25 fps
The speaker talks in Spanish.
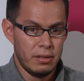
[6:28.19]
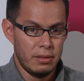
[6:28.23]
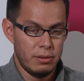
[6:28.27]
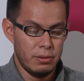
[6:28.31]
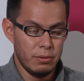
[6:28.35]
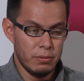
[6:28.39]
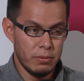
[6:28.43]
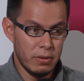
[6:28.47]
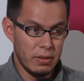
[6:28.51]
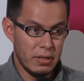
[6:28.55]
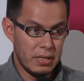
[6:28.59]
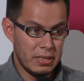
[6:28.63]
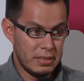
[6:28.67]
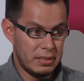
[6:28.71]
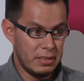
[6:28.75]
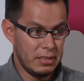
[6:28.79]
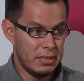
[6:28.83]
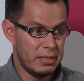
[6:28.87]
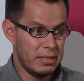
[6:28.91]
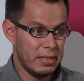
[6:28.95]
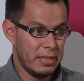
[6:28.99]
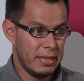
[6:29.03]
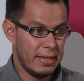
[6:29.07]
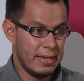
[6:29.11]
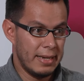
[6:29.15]
y uno les
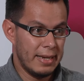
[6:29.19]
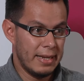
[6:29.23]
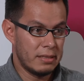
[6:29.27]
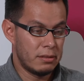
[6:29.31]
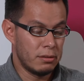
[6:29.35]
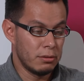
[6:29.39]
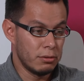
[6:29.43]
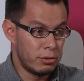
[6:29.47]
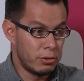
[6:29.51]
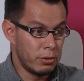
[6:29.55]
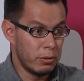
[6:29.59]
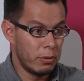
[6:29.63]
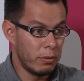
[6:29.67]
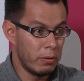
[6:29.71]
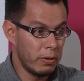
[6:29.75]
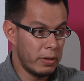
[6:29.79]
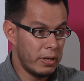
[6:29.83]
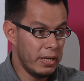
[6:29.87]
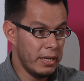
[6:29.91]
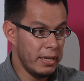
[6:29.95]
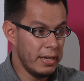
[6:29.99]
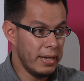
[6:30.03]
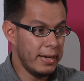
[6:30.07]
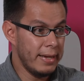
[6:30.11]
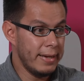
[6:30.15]
dice que la
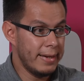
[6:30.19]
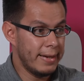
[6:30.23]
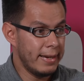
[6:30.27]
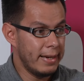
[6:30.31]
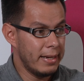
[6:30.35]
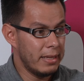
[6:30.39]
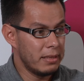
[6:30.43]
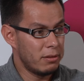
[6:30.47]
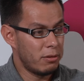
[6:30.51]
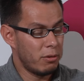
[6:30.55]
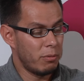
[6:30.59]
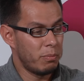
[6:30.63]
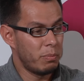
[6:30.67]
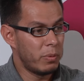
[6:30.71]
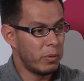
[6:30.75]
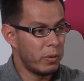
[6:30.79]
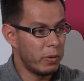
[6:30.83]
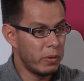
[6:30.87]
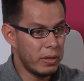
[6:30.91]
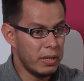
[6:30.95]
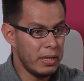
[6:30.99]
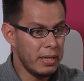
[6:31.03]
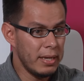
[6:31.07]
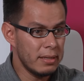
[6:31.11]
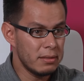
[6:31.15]
sociología y que la
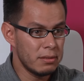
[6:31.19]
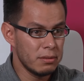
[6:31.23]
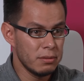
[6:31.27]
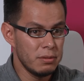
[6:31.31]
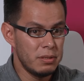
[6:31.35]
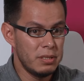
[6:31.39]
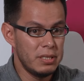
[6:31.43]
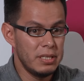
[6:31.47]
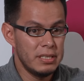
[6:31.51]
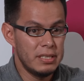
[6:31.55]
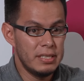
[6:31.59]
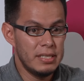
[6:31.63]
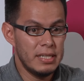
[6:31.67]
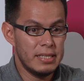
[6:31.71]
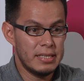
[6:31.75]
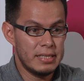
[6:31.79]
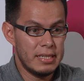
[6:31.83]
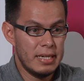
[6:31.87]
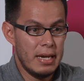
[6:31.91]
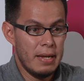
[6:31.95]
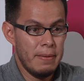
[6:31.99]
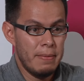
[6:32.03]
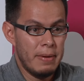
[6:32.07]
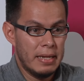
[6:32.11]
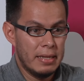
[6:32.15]
antropología son ciencias
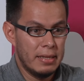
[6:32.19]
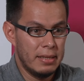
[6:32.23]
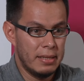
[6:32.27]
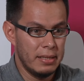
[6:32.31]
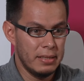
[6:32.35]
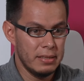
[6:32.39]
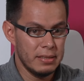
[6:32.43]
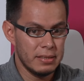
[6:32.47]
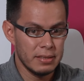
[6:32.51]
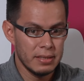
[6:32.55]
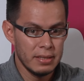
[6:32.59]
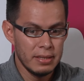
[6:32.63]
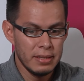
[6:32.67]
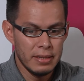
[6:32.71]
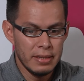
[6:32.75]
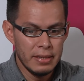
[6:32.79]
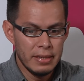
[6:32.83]
relevantes,